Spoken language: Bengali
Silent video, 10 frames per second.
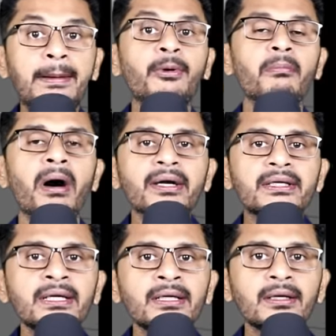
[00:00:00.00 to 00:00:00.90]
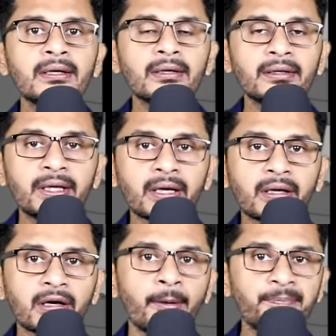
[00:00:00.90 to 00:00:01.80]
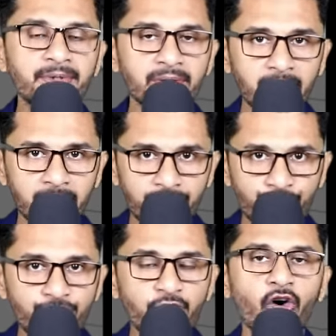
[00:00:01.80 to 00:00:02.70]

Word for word: এবং মার্কিন এয়ারক্রাফট যে